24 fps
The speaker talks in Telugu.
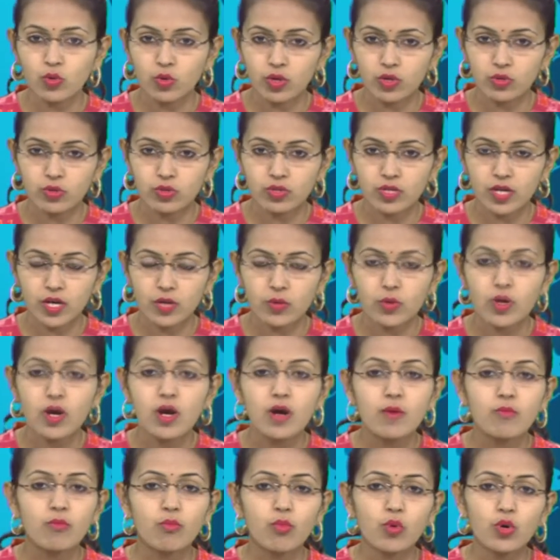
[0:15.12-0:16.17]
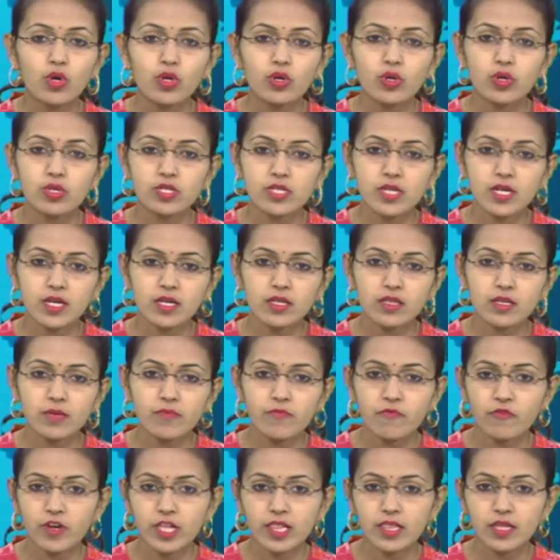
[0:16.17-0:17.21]
గురవుతున్నారు మూడు రోజుల
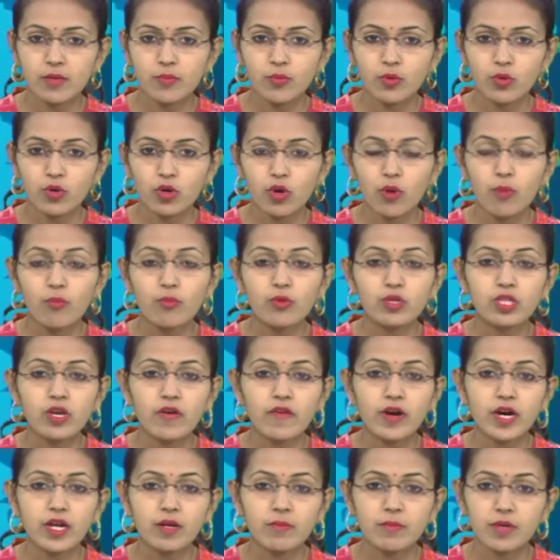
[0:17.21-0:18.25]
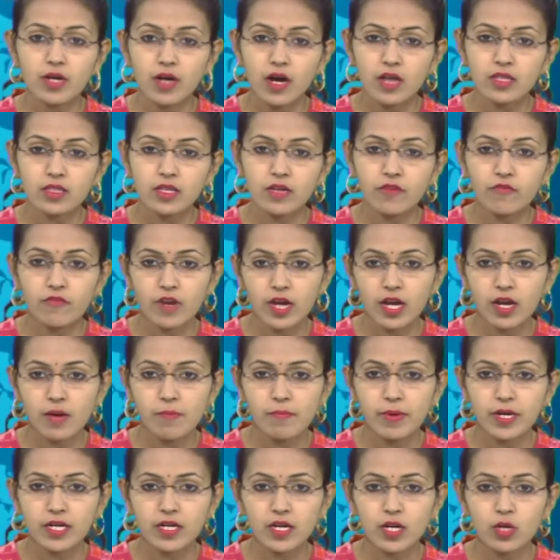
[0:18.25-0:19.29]
క్రితం వెల్దీపూర్లో బుధవారం రాత్రి
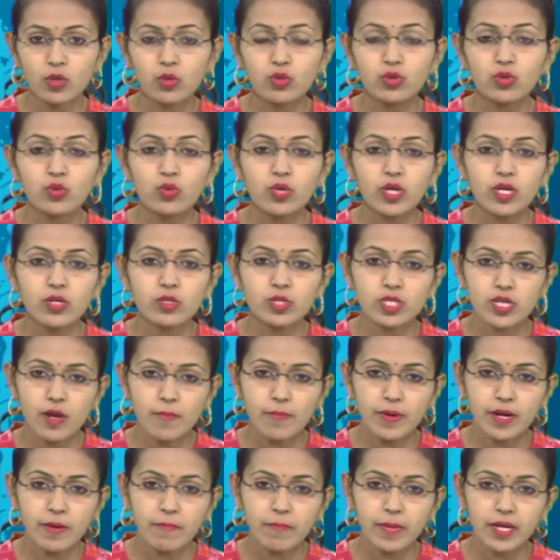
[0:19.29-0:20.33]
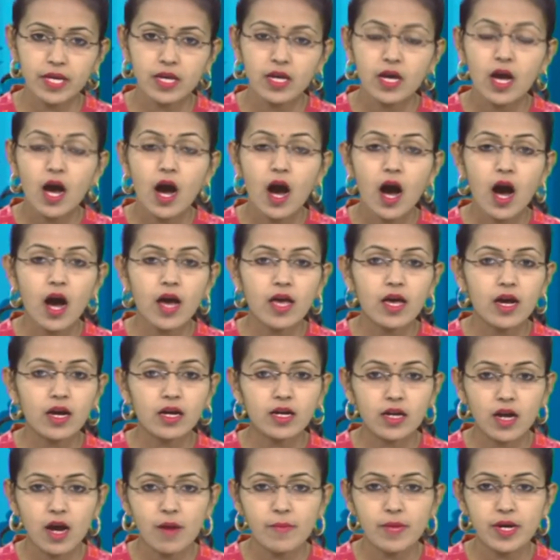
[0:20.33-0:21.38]
వల్లంపట్లలో దూడను చంపడంపై ఆయా
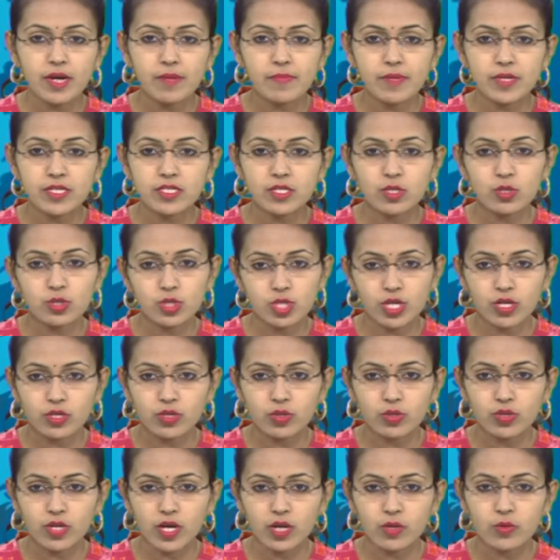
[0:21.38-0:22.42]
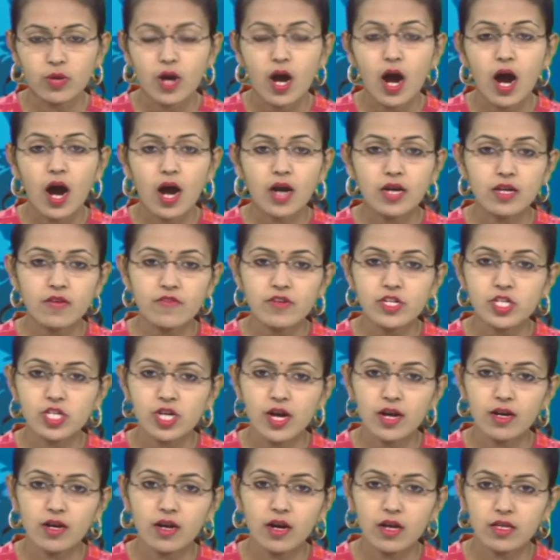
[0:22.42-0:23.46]
గ్రామాల ప్రజలు జంకుతున్నారు అటవీ
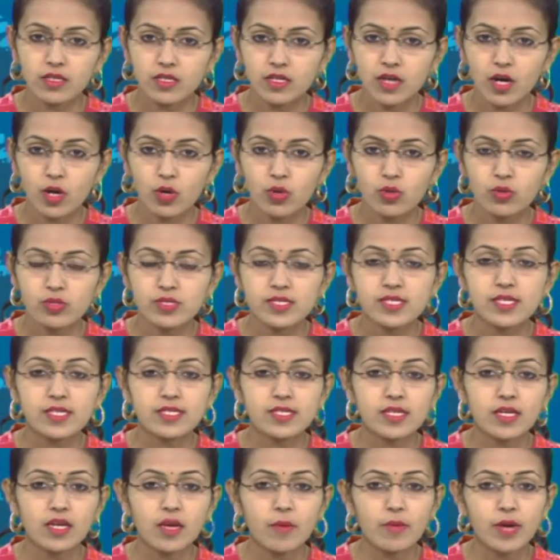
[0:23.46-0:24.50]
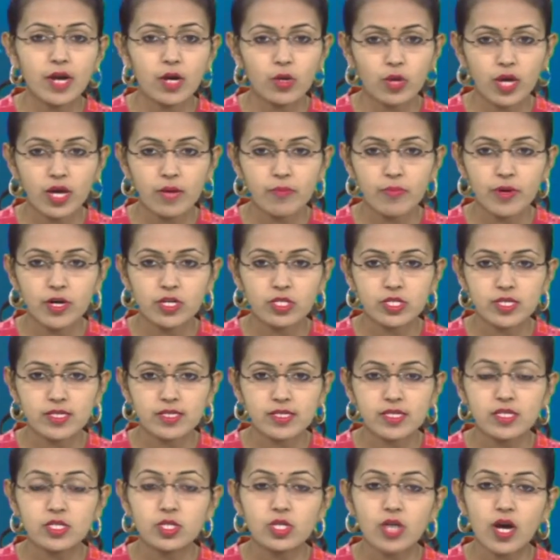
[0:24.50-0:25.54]
శాఖ అధికారులు సీసీ కెమెరాలు ఏర్పాటు
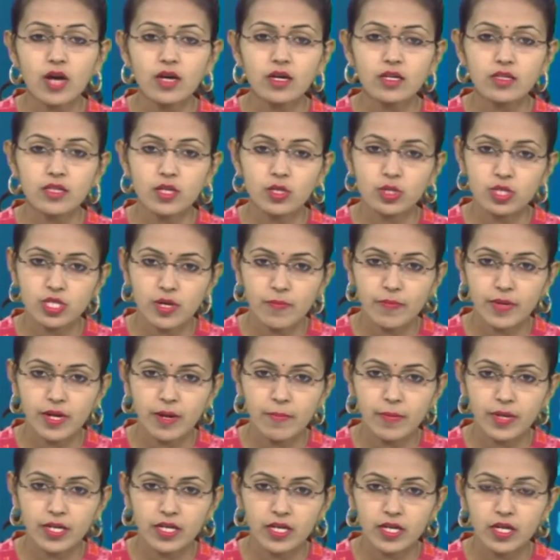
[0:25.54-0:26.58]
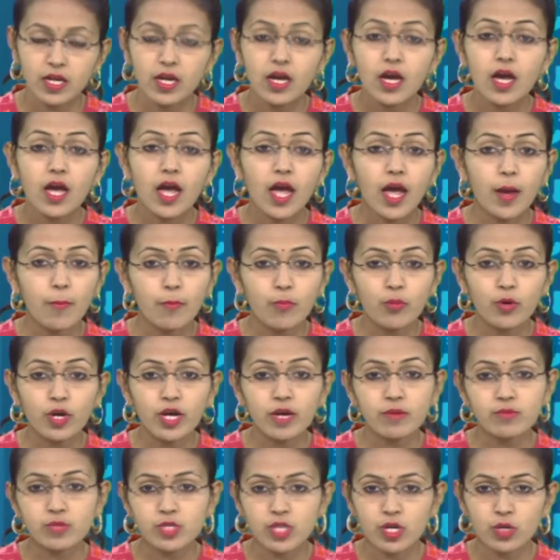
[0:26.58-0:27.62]
చేసి జాగ్రత్తలు చెప్పినప్పటికీ
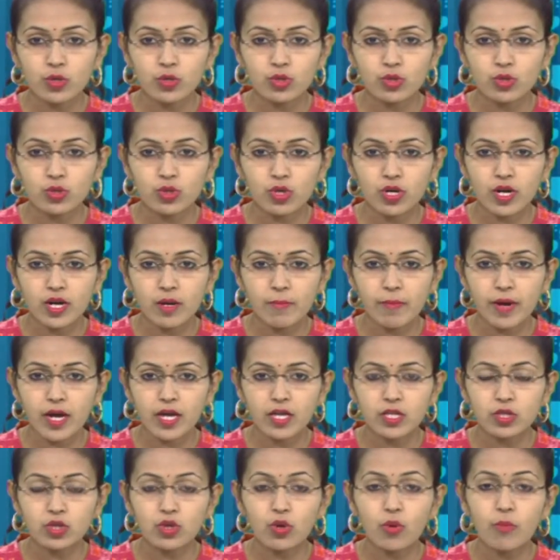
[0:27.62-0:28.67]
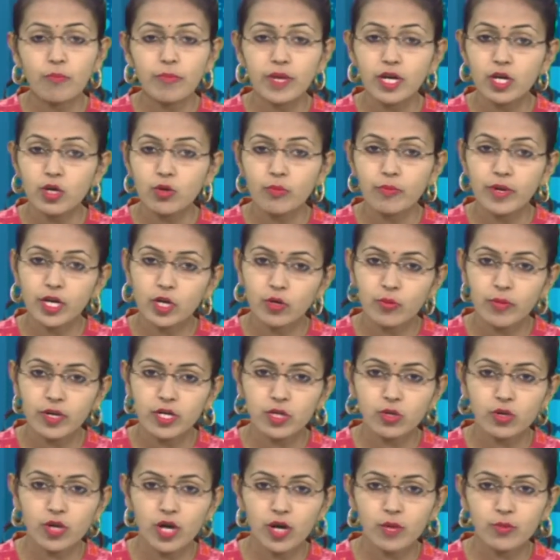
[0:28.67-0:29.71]
ఎప్పుడేం జరుగుతుందోనన్న భయంతో బిక్కు
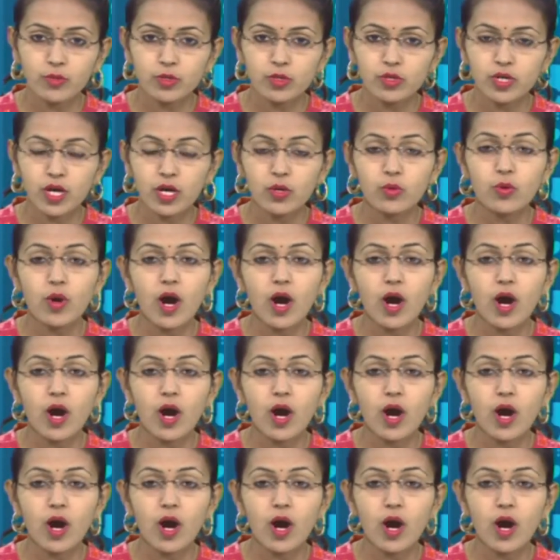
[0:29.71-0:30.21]
బిక్కుమంటూ గడుపుతున్నారు